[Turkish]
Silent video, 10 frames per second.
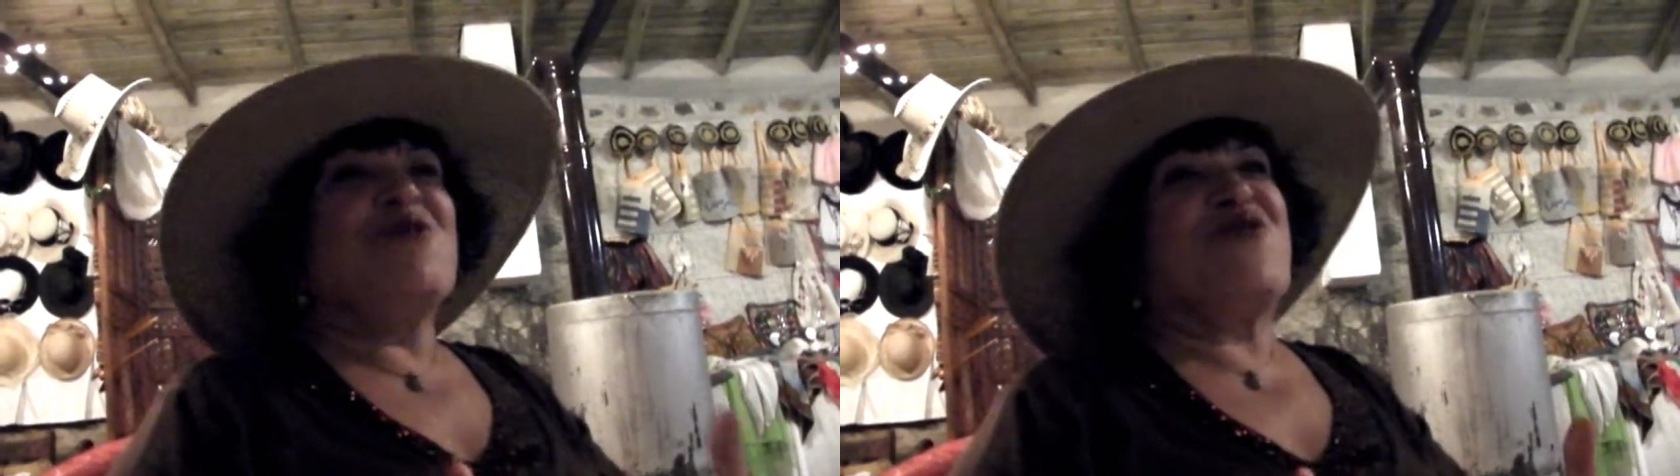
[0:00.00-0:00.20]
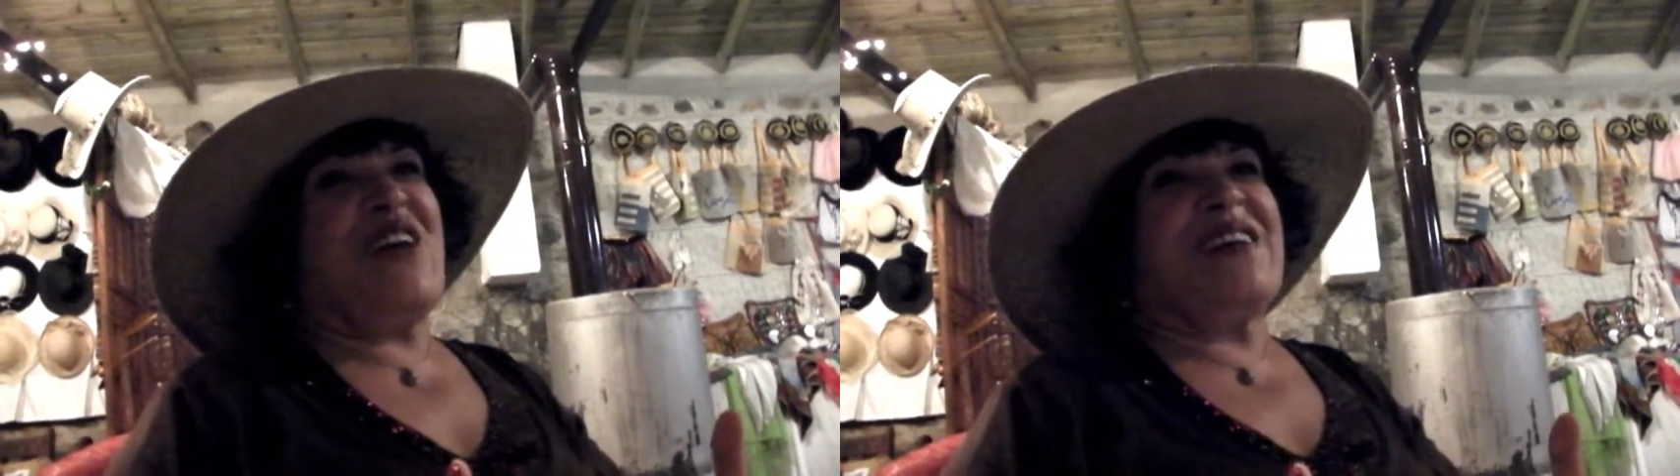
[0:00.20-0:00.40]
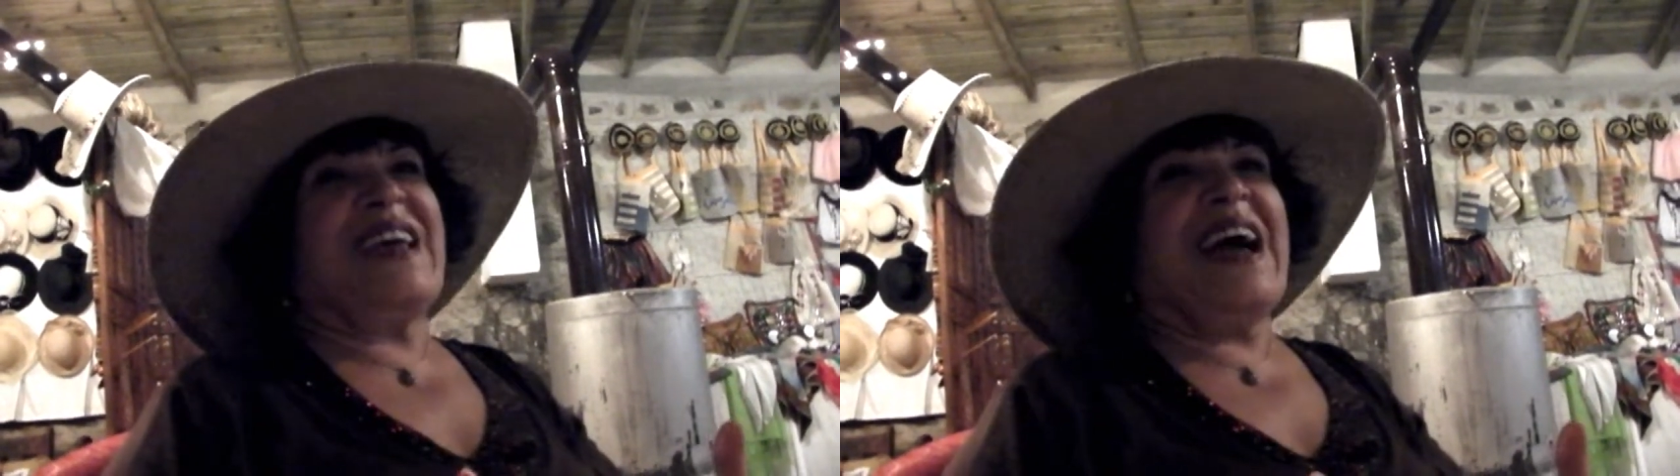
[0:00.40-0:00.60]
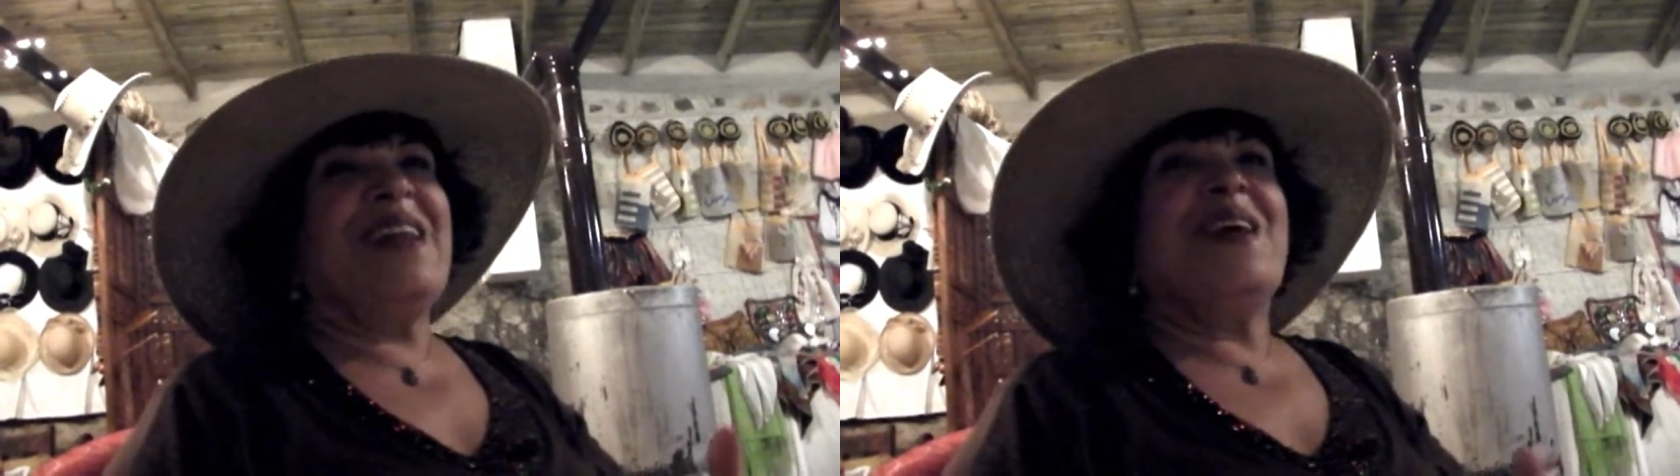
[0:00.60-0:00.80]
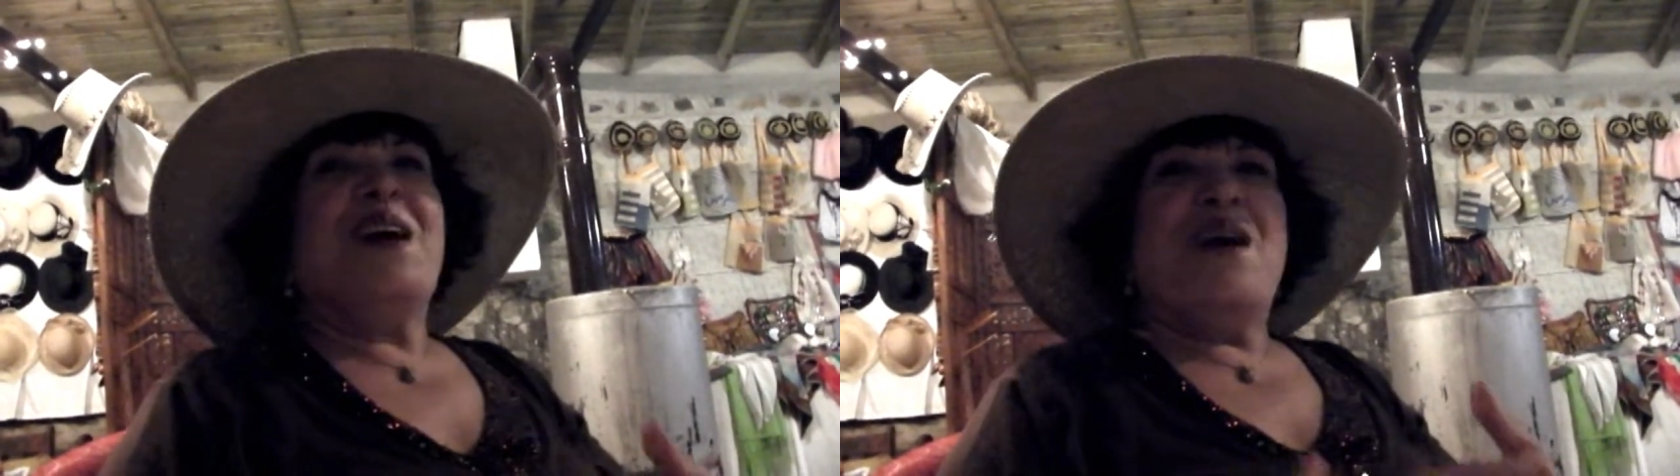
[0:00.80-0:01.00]
Lütfen
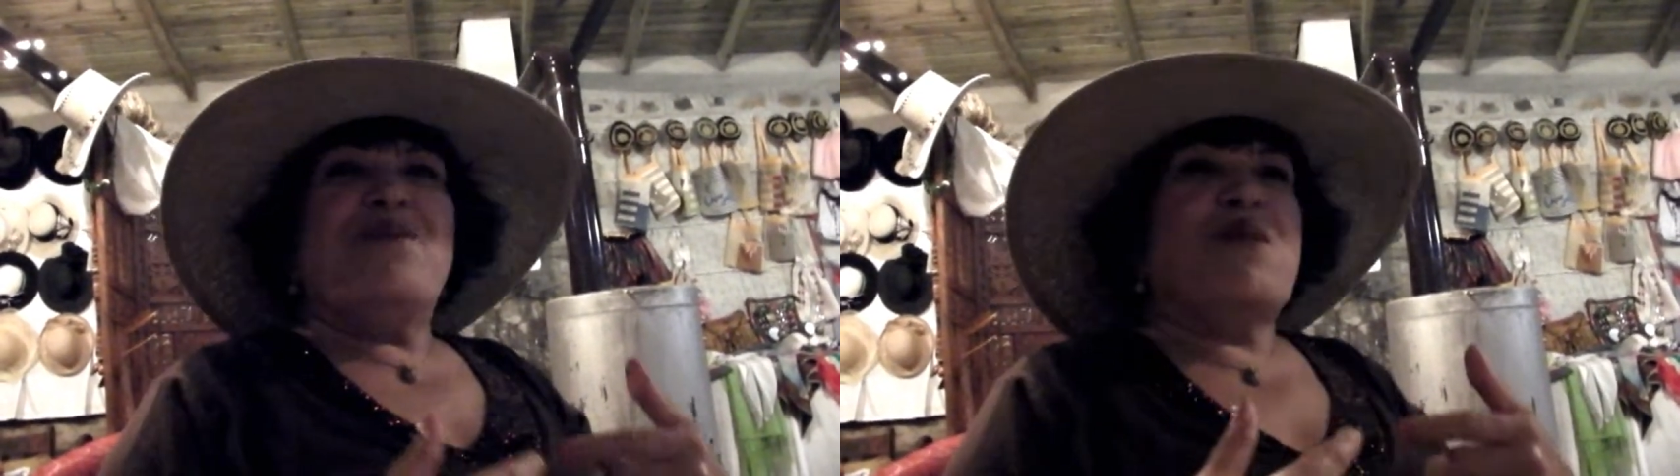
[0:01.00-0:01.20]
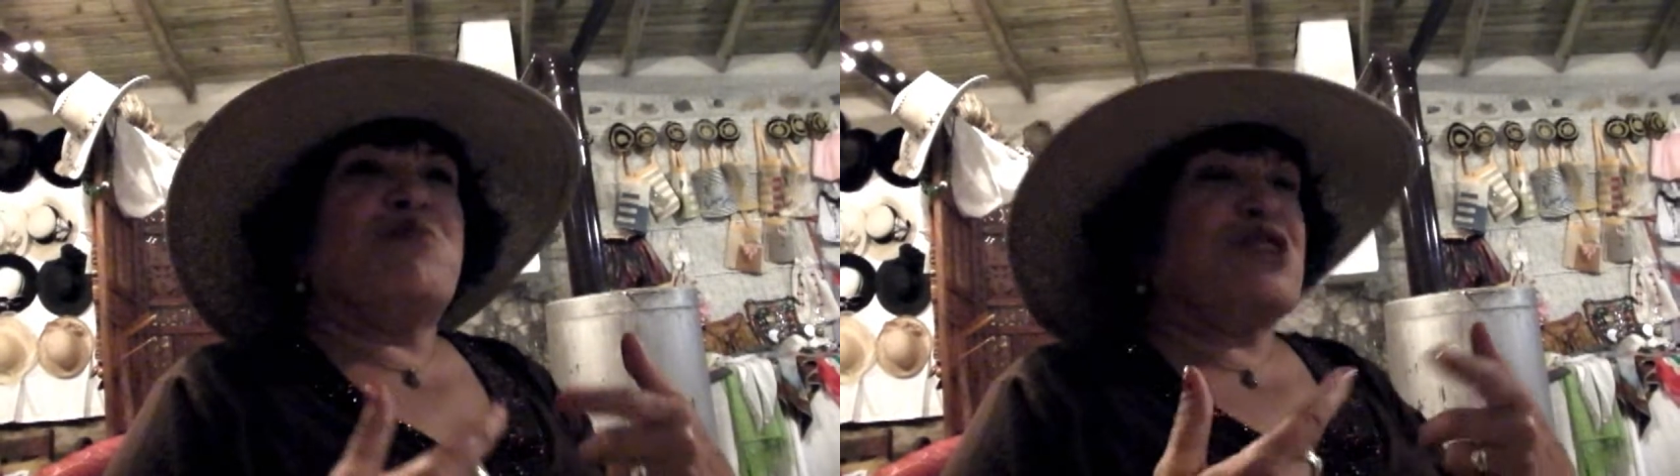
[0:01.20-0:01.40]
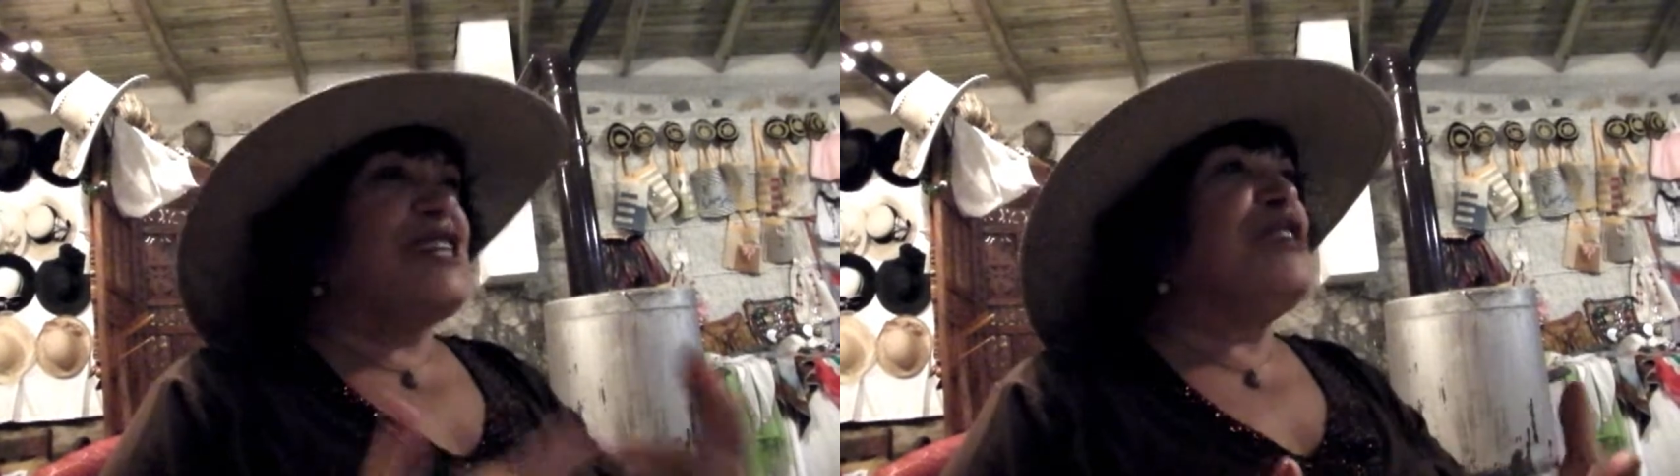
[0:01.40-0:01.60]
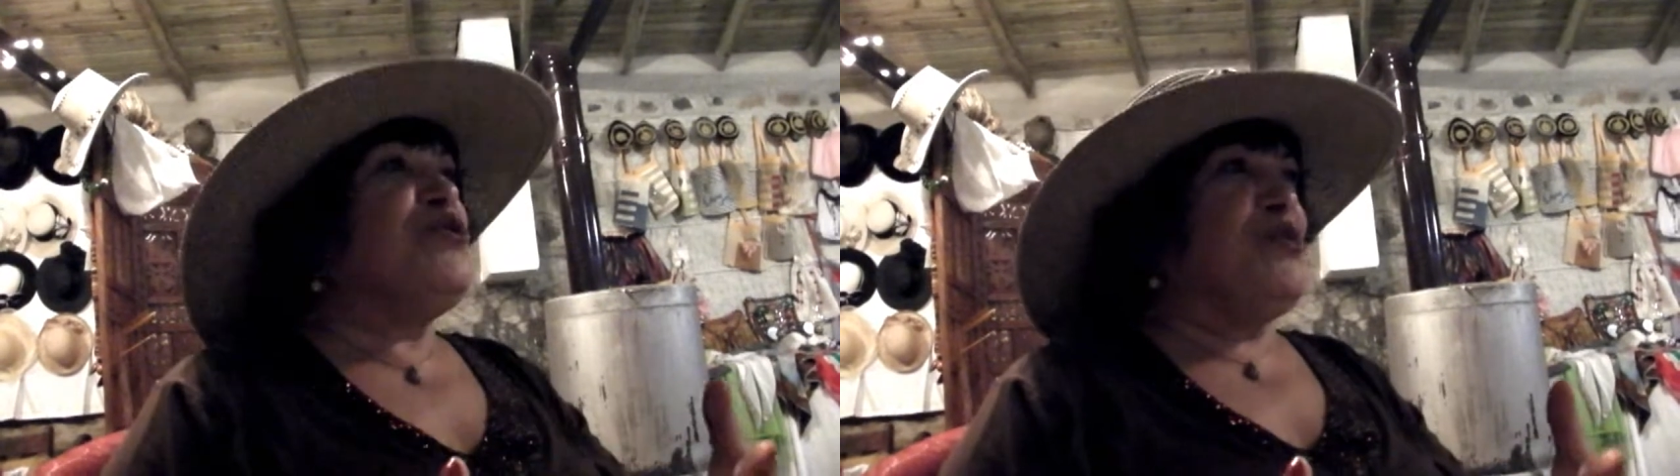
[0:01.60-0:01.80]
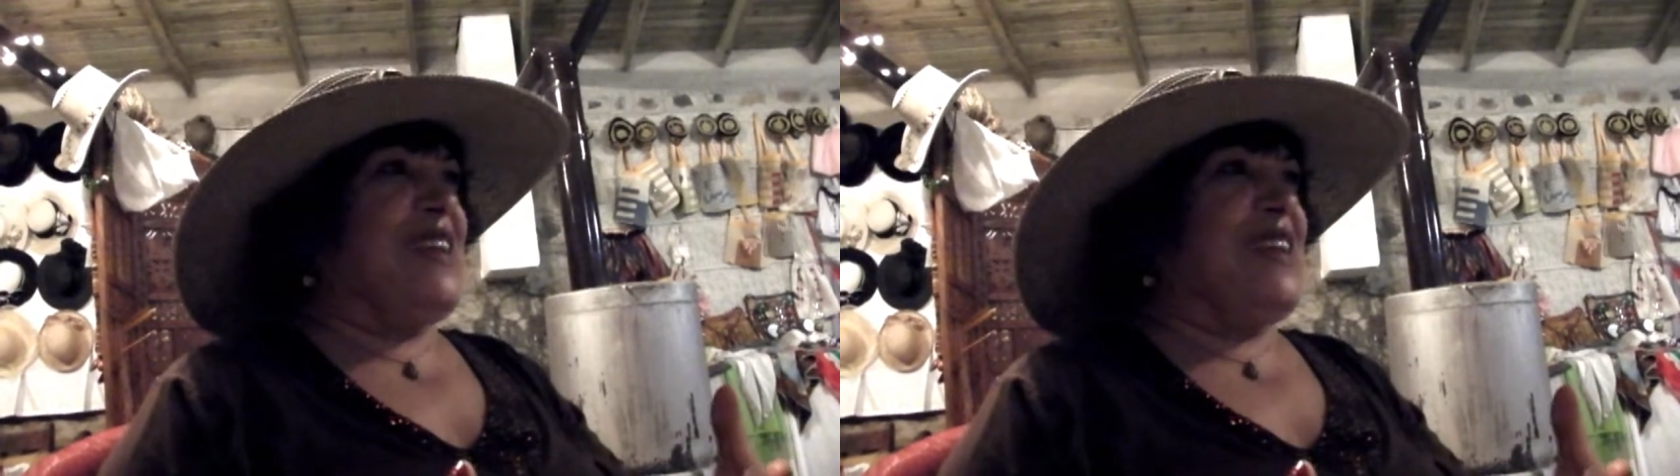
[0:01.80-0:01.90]
gel ve buranın